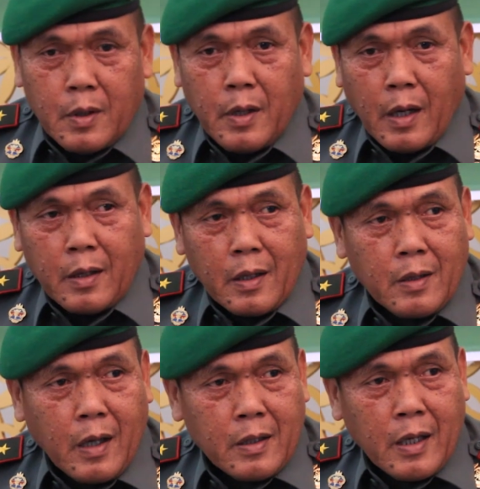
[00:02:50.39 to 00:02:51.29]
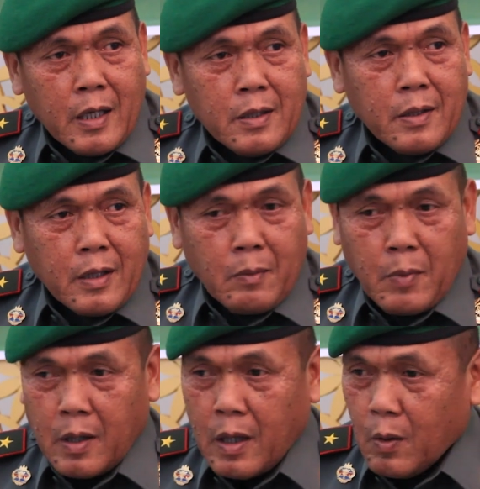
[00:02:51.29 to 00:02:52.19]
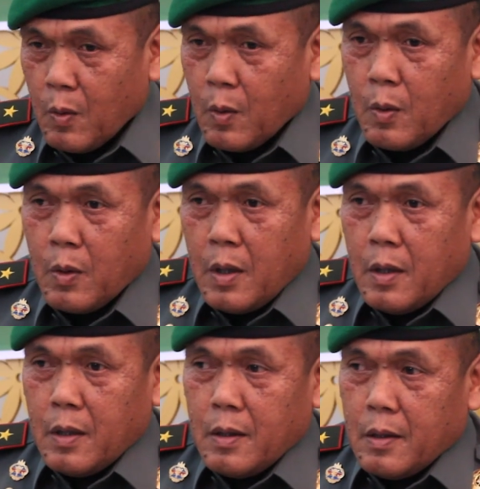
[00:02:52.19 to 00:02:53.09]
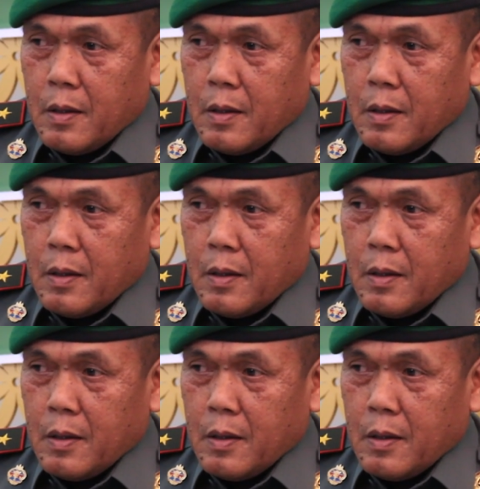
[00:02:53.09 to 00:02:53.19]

diangkat ke atas sehingga mengganggu e,